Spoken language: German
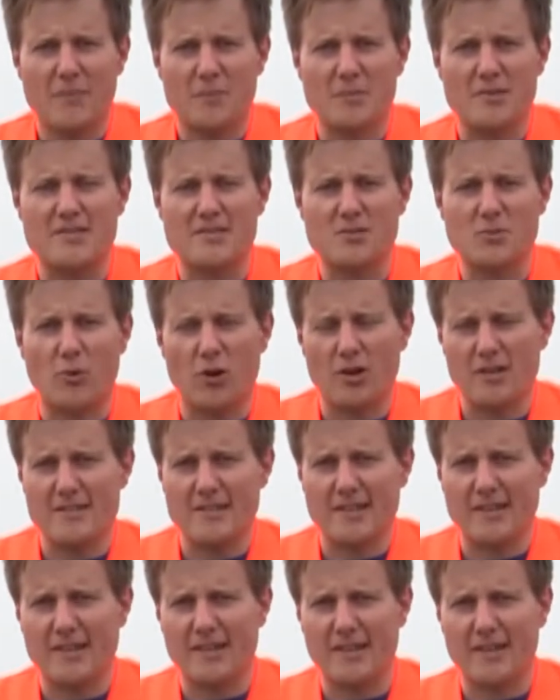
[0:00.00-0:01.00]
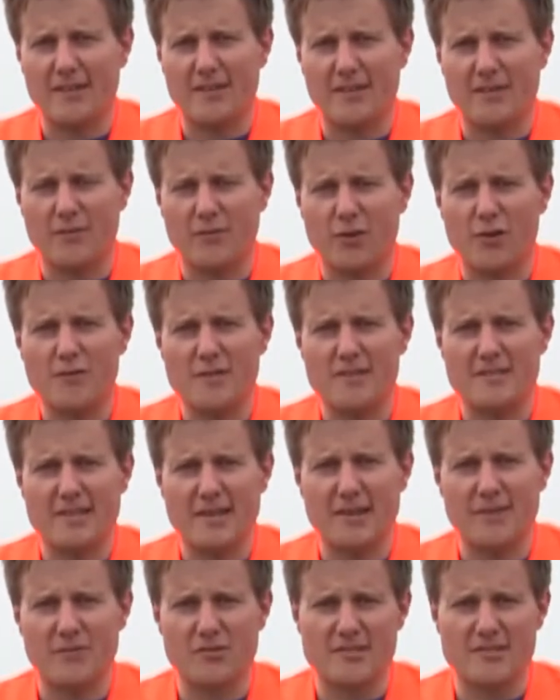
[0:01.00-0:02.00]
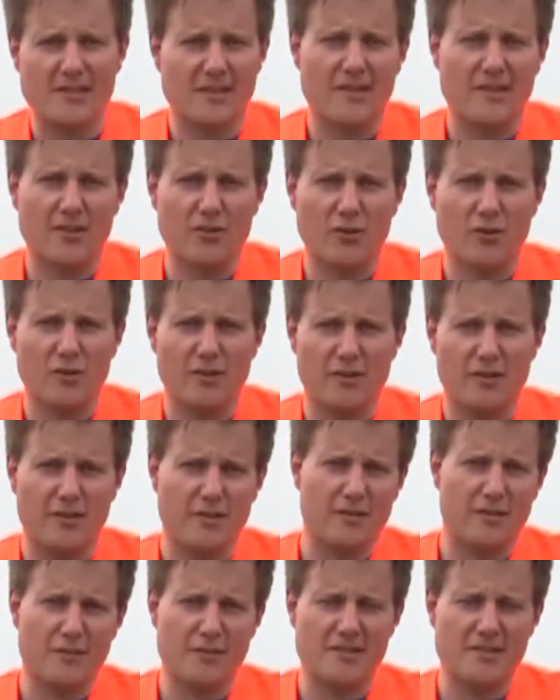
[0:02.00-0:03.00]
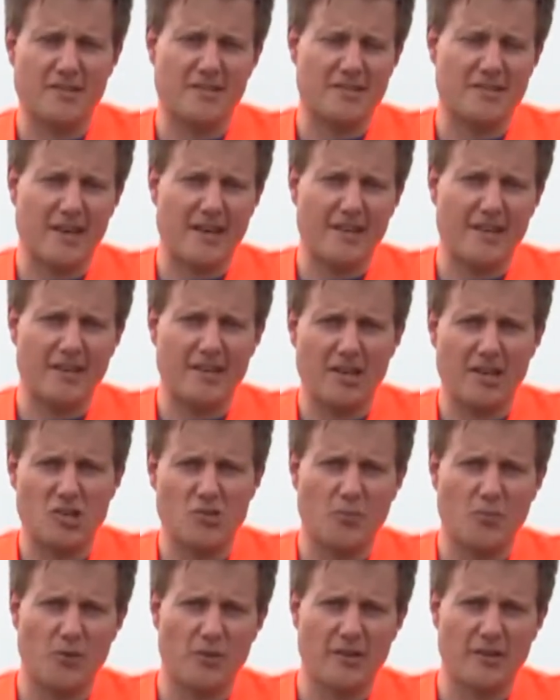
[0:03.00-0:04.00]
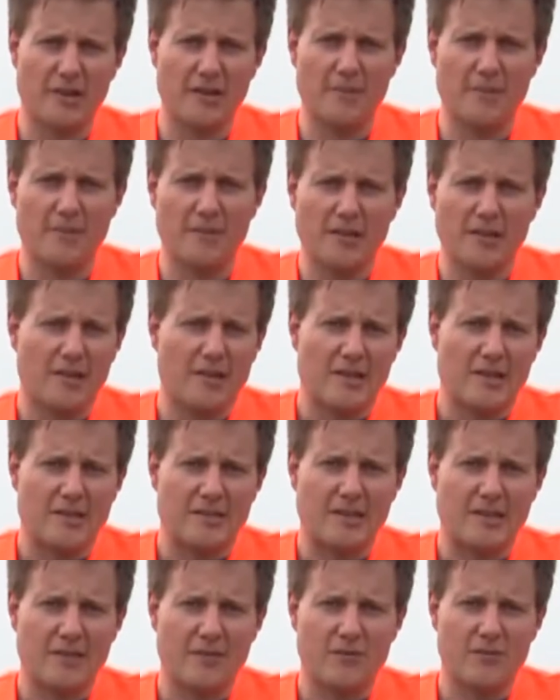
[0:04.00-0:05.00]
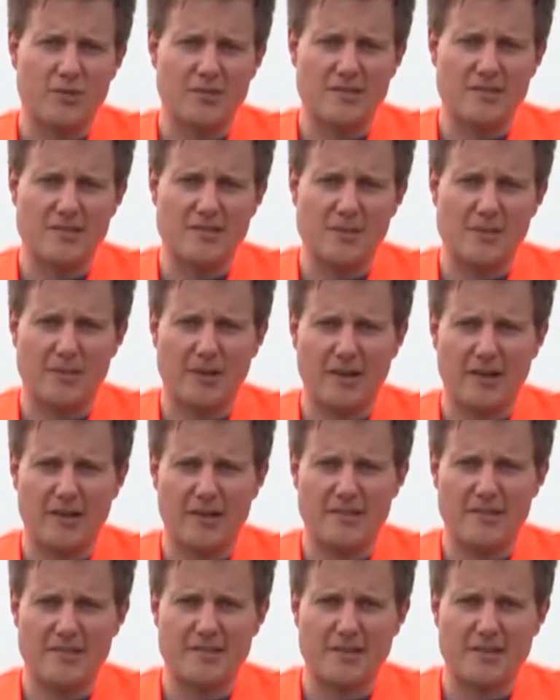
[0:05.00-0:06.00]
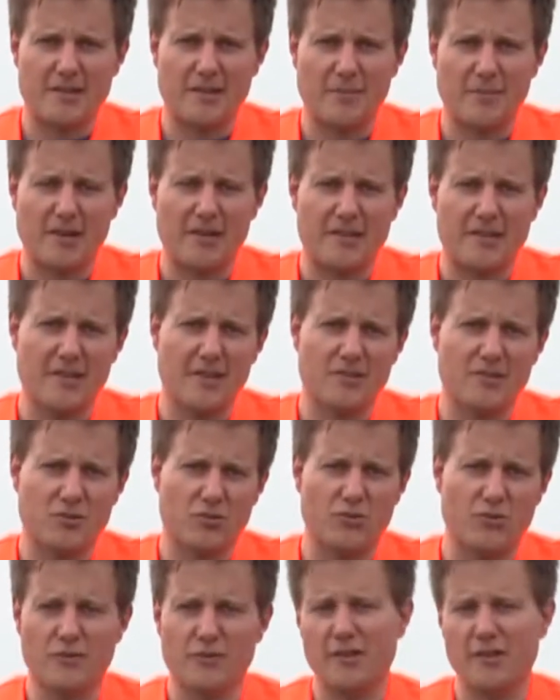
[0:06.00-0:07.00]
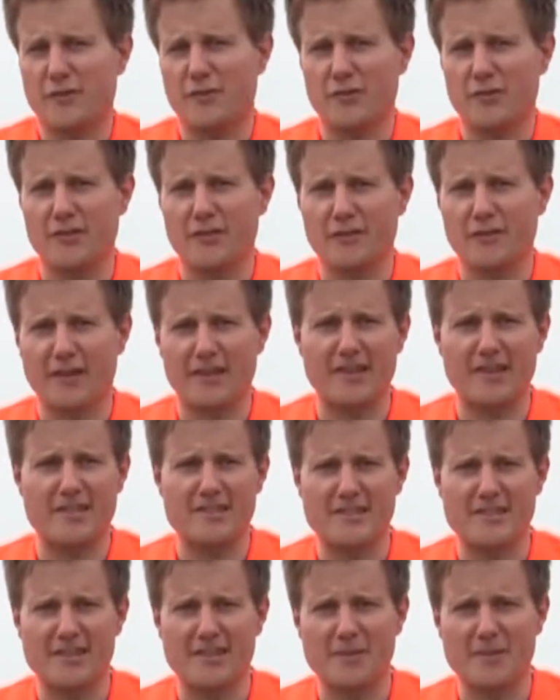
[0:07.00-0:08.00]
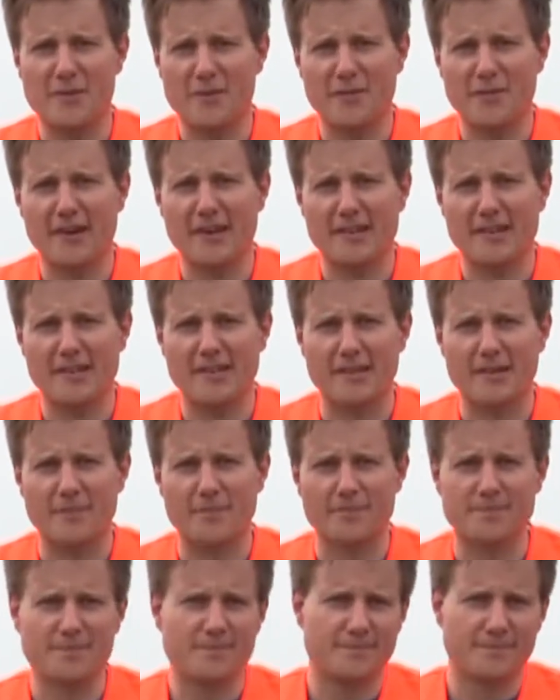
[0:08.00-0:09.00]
bis zum Ortseingang Wölfersheim, wird circa noch 14 äh, Tage in Anspruch nehmen. Dann wird dieser Bereich äh, markiert und wieder für den Verkehrsteilnehmer freigegeben.